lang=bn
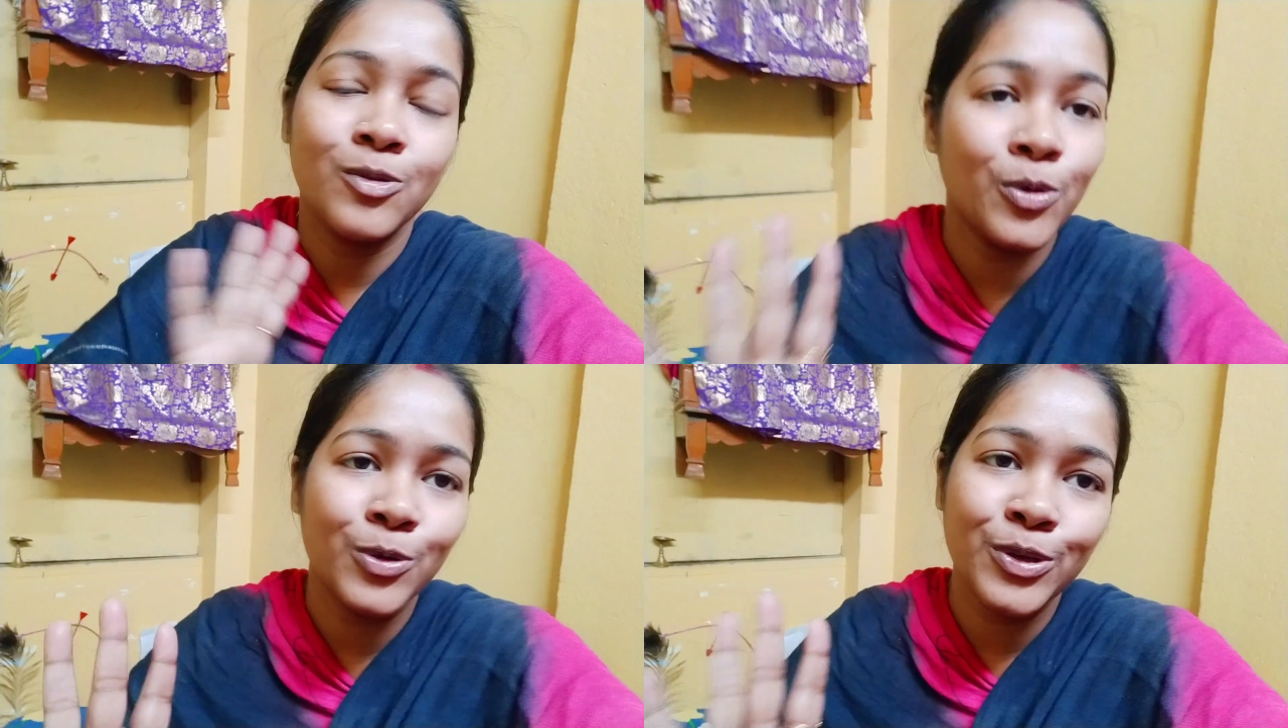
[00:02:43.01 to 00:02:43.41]

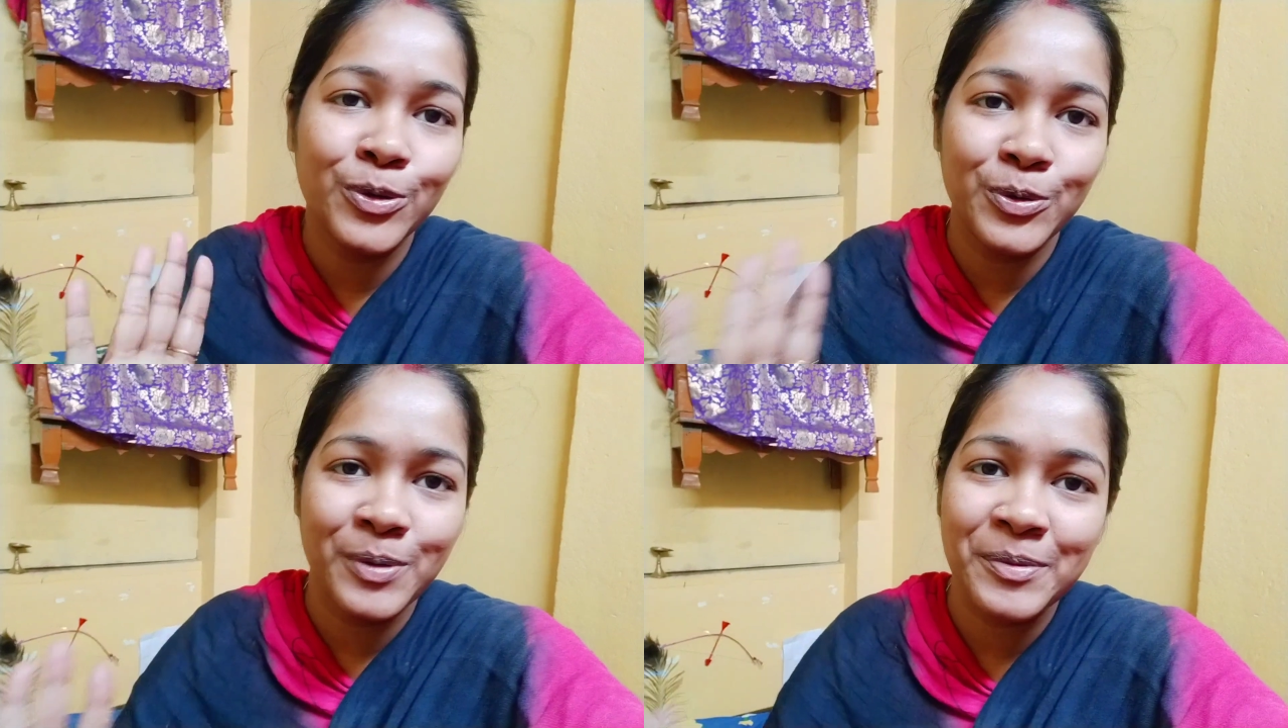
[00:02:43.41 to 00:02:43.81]
কোনোদিনও
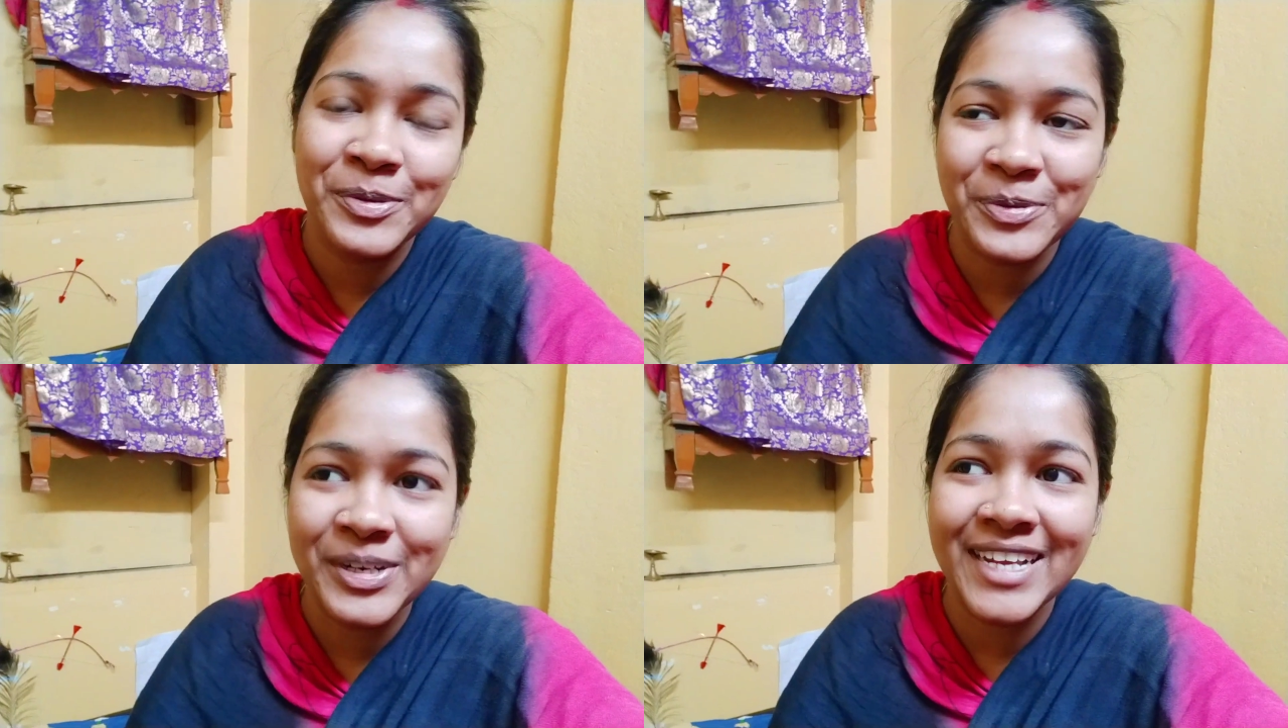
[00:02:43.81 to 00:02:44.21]
ওরকমভাবে
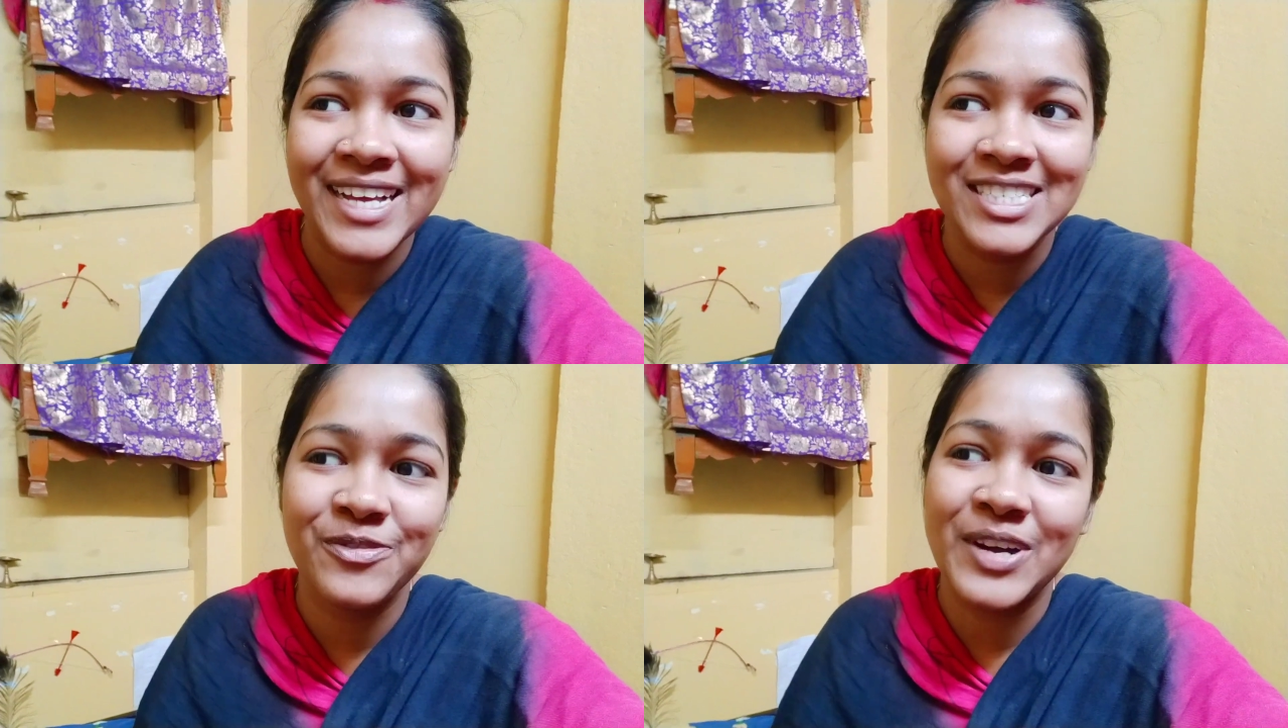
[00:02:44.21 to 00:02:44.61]
তো করিনি
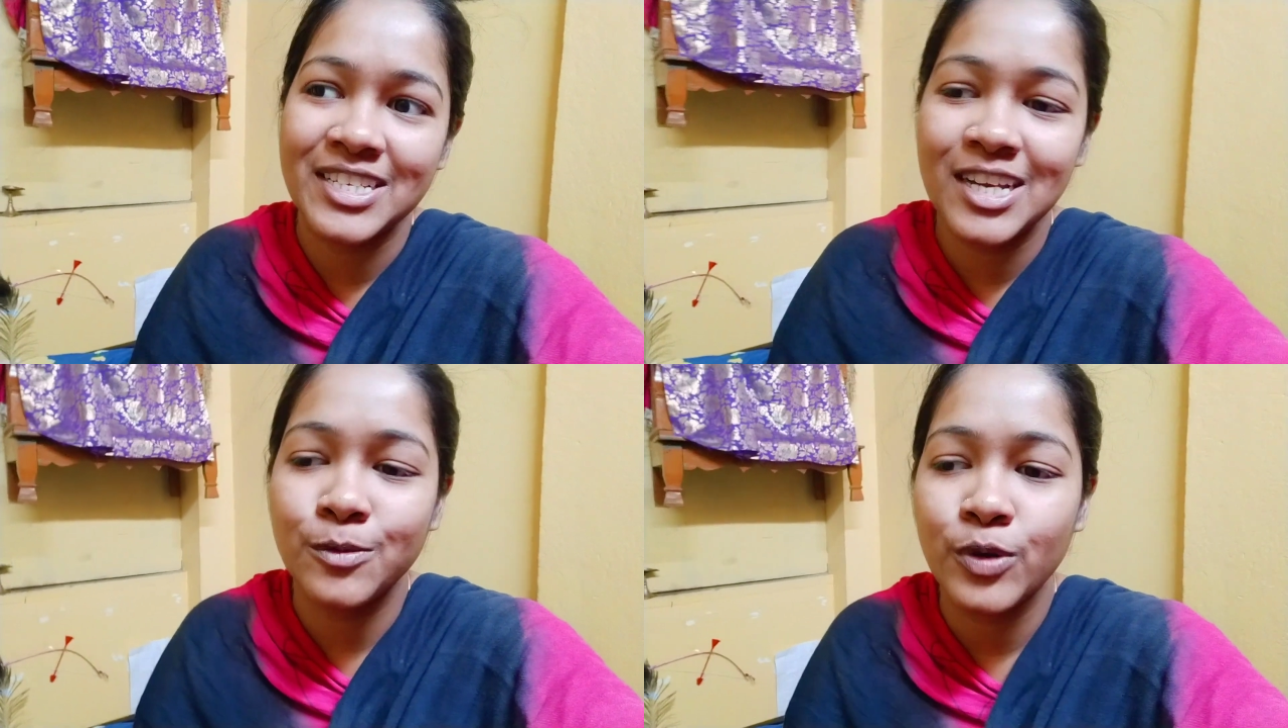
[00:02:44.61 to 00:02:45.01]
আজকে
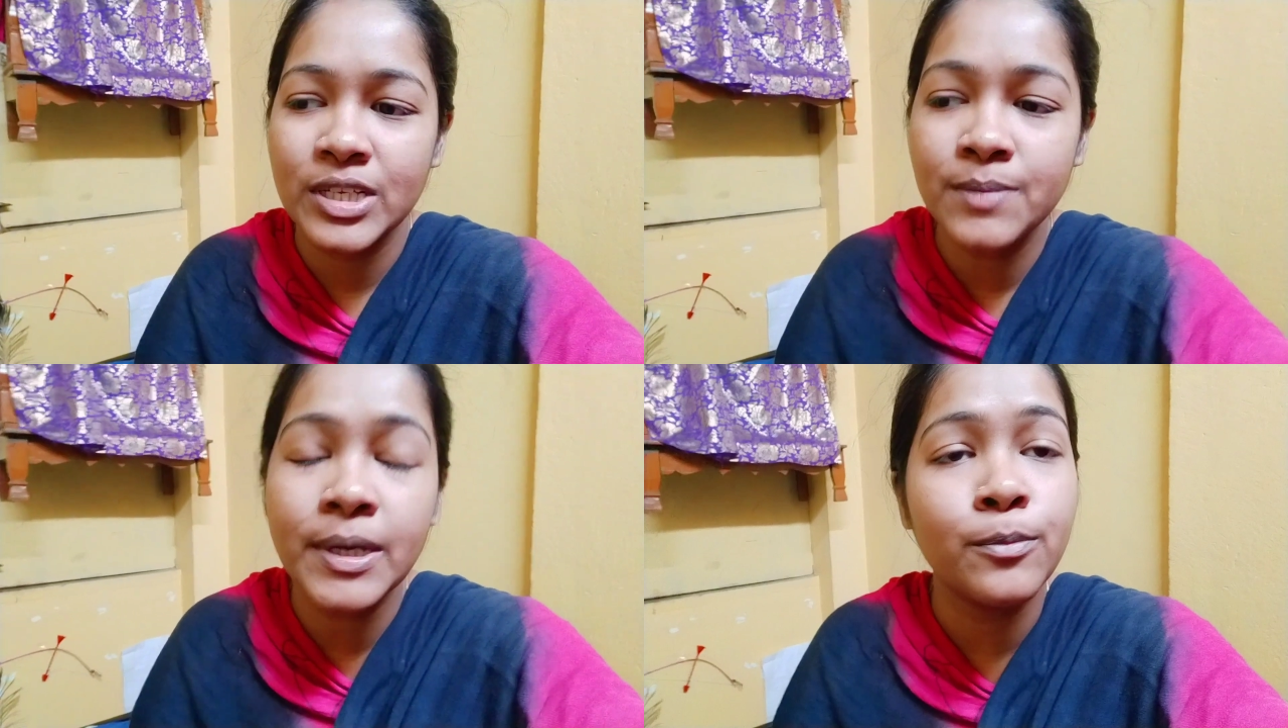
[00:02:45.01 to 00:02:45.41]
ফার্স্ট টাইম
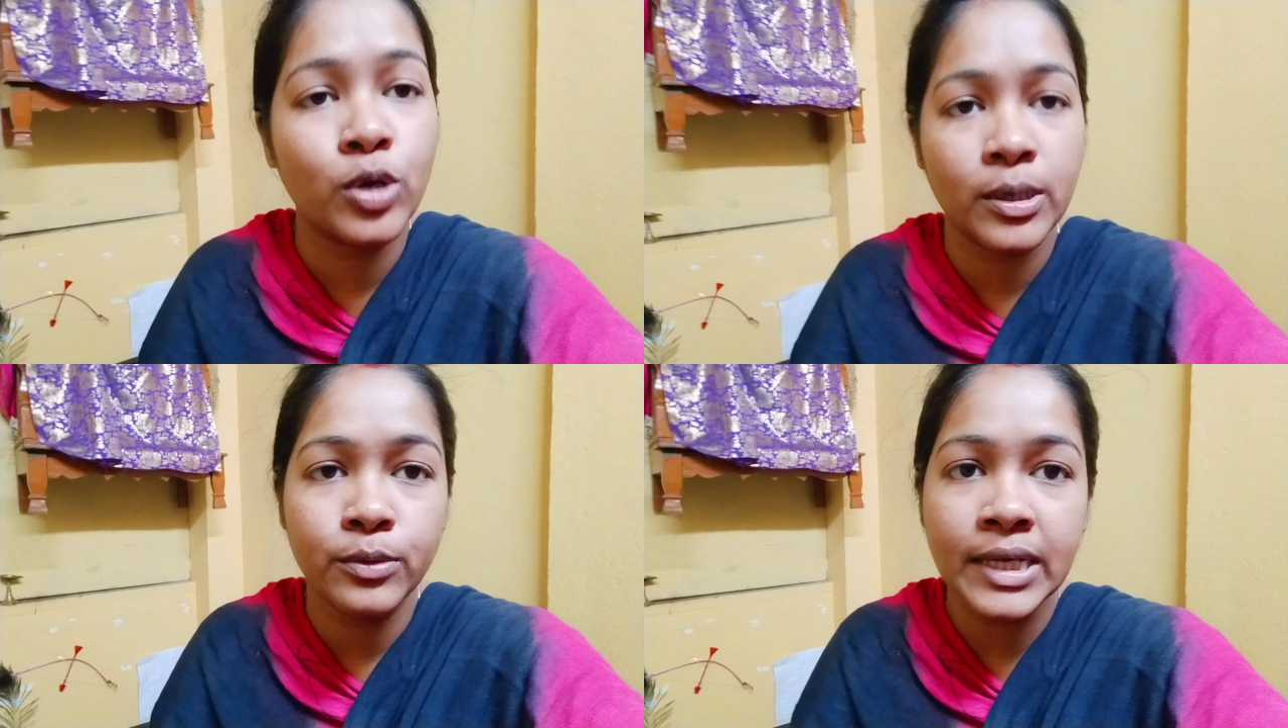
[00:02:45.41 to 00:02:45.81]
করেছি মানে
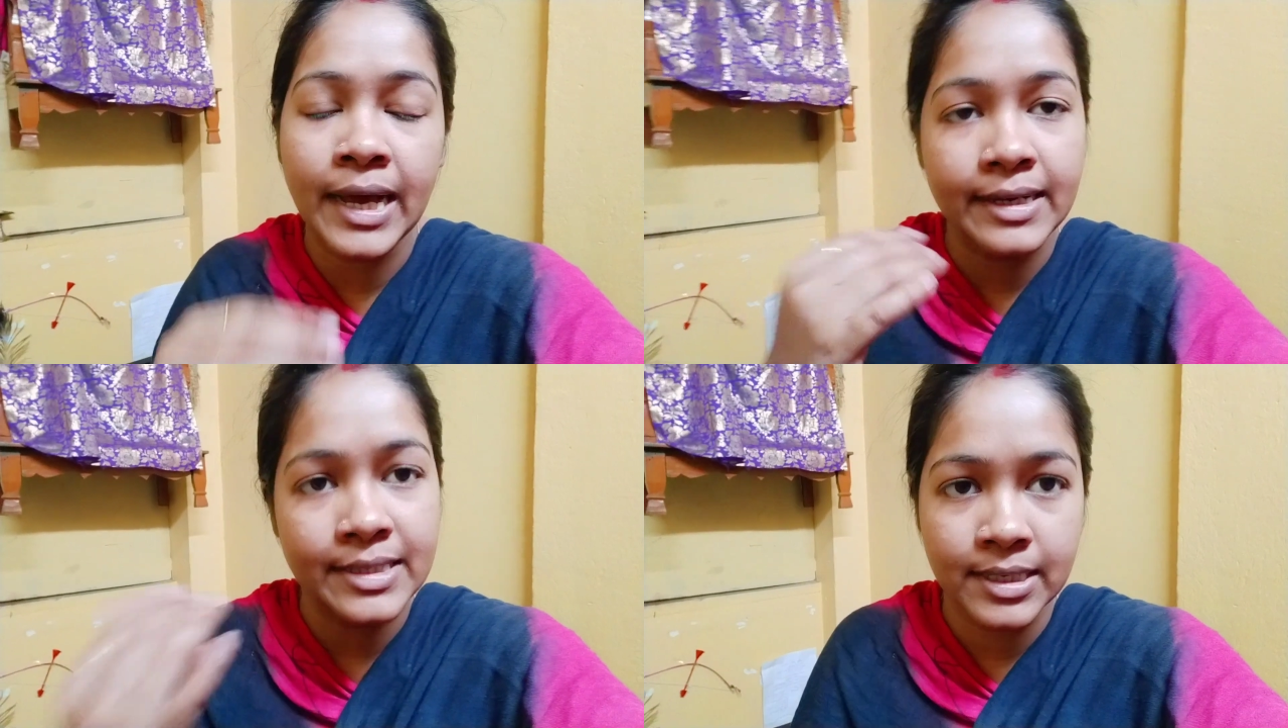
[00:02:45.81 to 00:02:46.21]
মোটামুটি
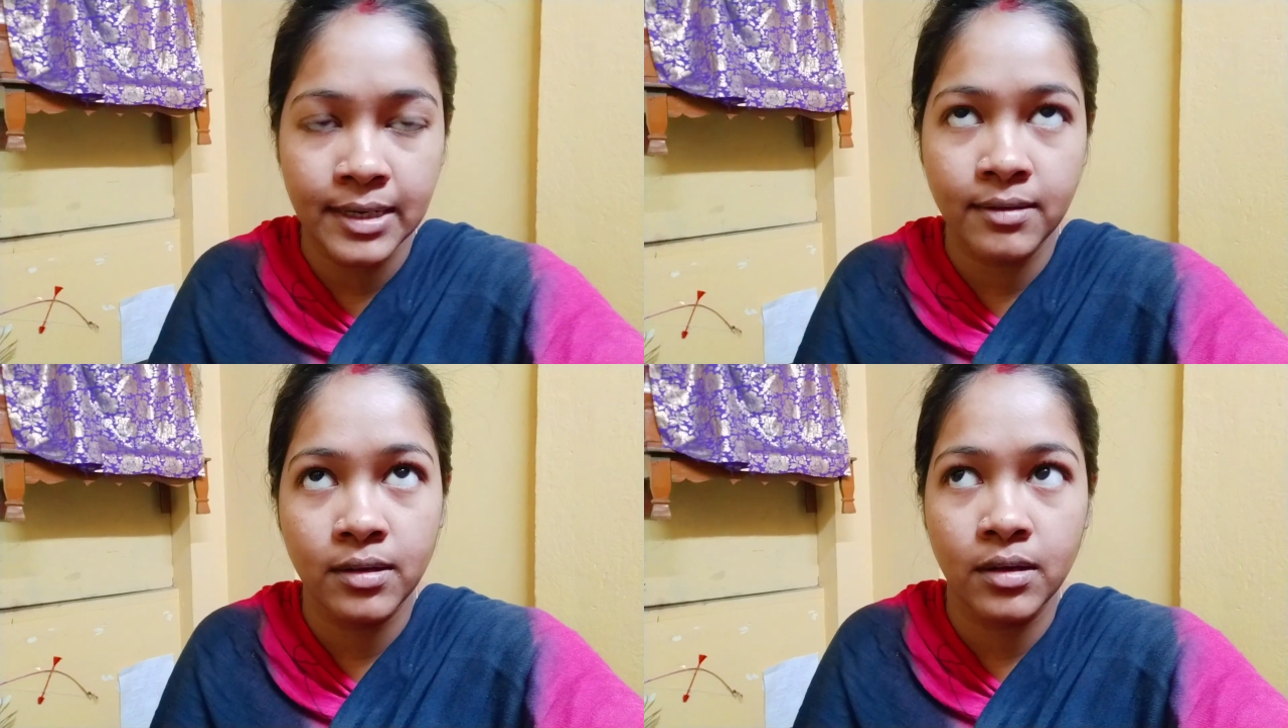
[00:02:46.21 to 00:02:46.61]
আগে চিকেন